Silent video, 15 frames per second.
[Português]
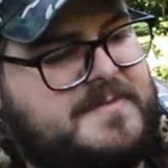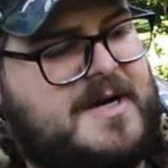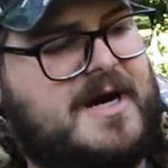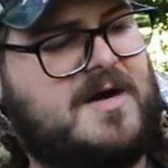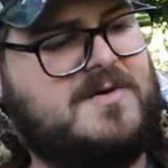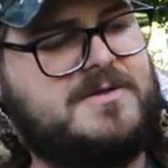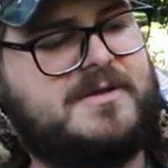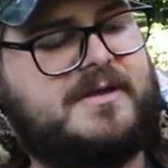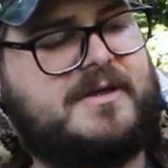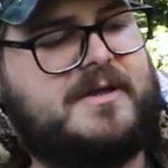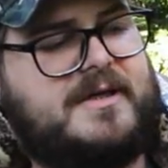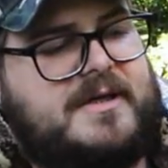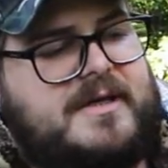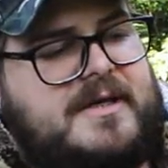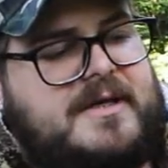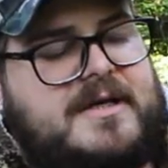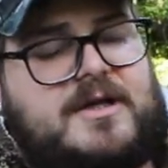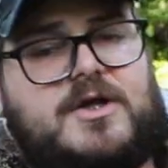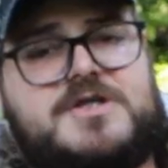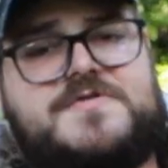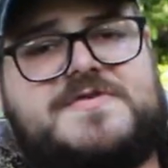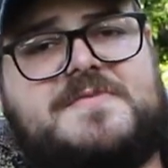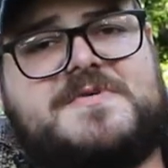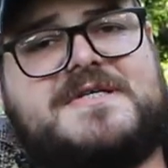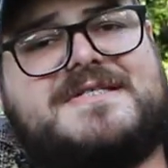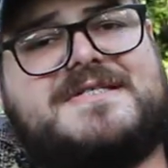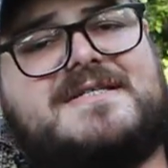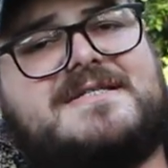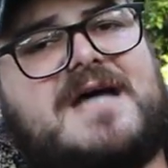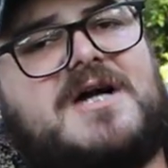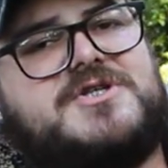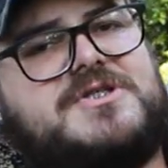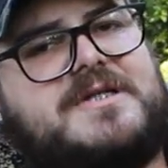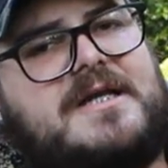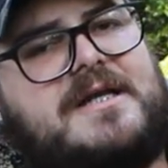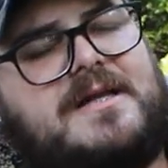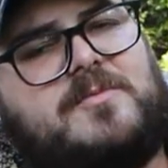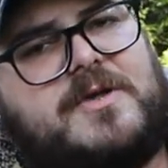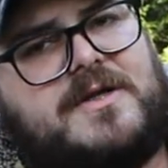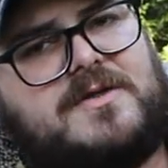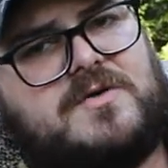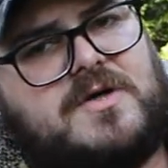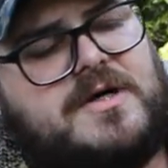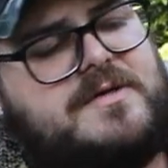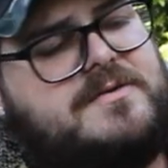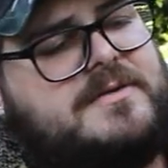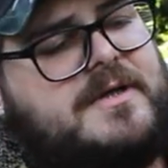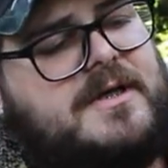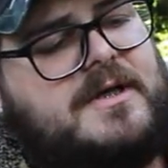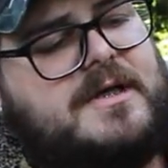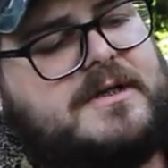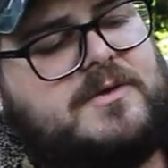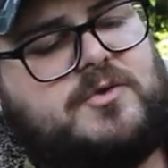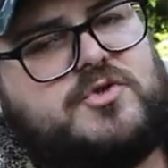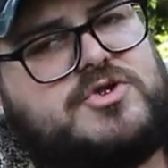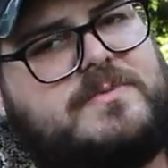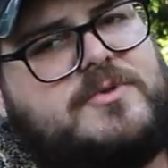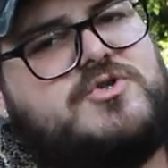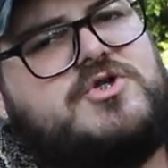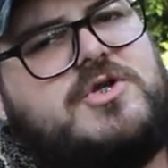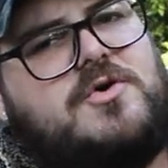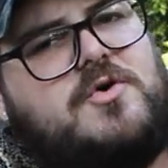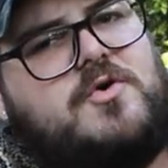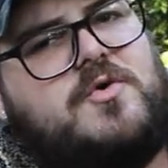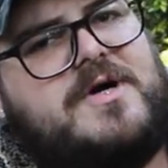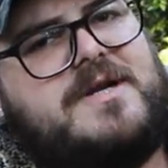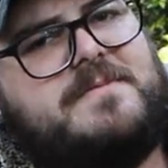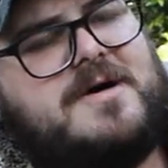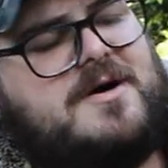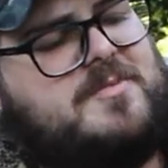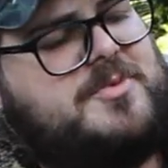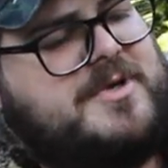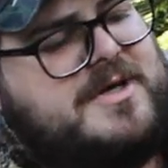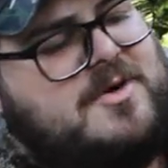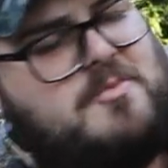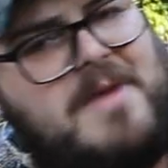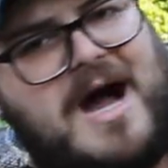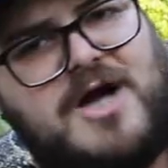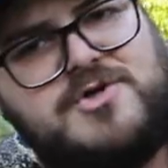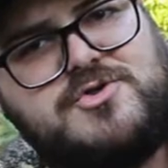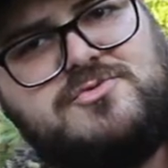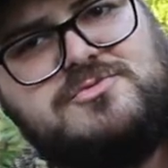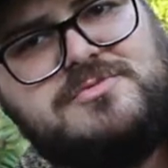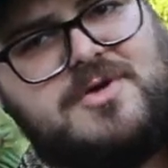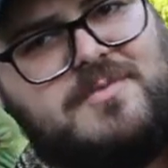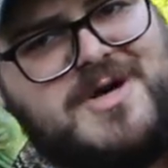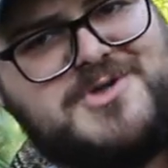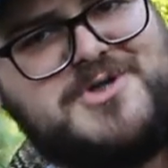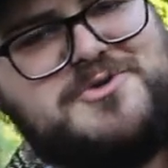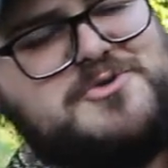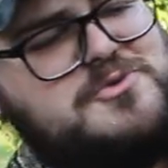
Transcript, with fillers: animal, é, nós fizemos a sexagem dele em laboratório, então eu tô chamando de o animal porque é um macho, é um macho